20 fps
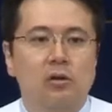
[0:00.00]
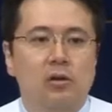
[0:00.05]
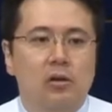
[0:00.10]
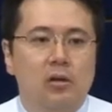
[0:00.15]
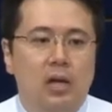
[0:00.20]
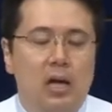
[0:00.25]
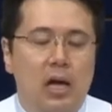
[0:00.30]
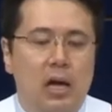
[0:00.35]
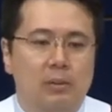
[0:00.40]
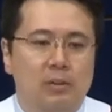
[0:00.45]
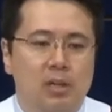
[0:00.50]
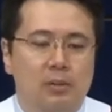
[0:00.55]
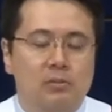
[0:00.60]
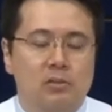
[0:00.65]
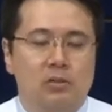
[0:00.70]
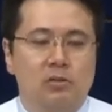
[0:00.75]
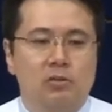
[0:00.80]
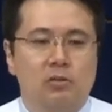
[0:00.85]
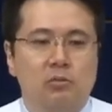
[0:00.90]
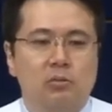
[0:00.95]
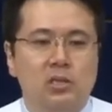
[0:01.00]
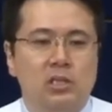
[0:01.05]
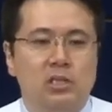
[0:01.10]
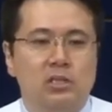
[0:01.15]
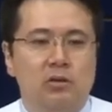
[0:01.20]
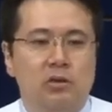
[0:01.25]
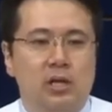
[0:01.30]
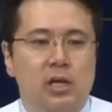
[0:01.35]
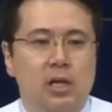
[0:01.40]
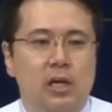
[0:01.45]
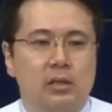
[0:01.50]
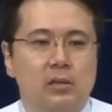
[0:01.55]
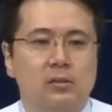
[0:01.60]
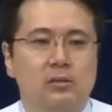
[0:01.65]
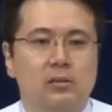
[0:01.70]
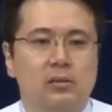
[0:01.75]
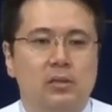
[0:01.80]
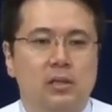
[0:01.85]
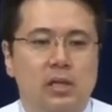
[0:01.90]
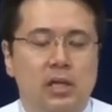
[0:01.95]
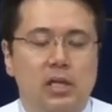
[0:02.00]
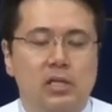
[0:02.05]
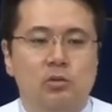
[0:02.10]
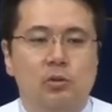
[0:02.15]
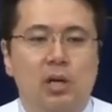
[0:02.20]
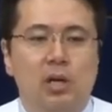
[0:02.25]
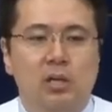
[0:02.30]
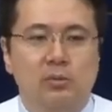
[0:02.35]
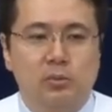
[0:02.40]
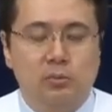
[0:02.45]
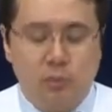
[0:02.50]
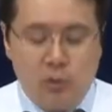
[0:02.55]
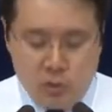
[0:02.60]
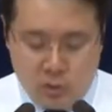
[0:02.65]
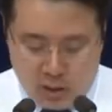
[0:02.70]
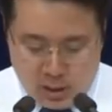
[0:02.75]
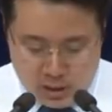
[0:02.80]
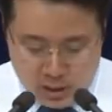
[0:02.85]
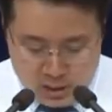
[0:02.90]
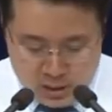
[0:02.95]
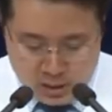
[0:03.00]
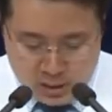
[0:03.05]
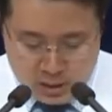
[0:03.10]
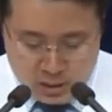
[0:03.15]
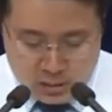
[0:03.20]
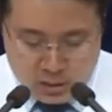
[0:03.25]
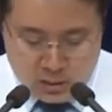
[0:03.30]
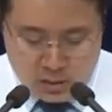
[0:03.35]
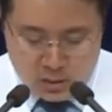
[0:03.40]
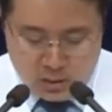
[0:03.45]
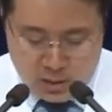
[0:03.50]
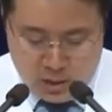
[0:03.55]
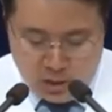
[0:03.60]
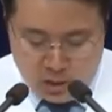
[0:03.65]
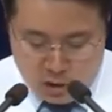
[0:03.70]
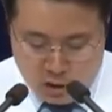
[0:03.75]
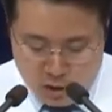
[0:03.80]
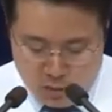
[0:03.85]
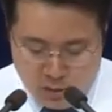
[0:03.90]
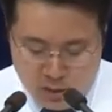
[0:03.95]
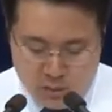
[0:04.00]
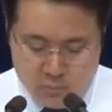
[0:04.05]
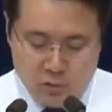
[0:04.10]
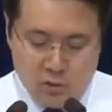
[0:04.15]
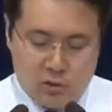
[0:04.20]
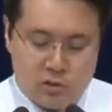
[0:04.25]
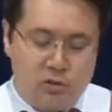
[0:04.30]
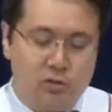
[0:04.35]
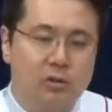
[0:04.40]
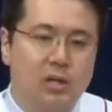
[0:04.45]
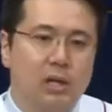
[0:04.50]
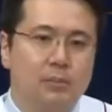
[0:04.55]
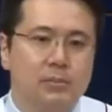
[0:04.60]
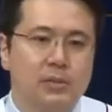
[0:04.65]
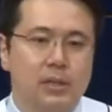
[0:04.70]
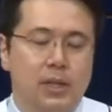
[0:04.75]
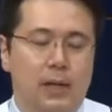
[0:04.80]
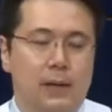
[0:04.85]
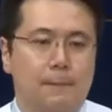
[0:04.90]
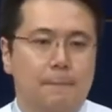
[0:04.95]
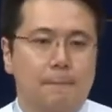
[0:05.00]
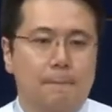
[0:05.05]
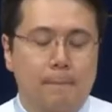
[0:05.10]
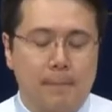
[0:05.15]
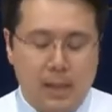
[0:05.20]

束をしっかりと掴むものとならなければいけないことを私たちに見しています。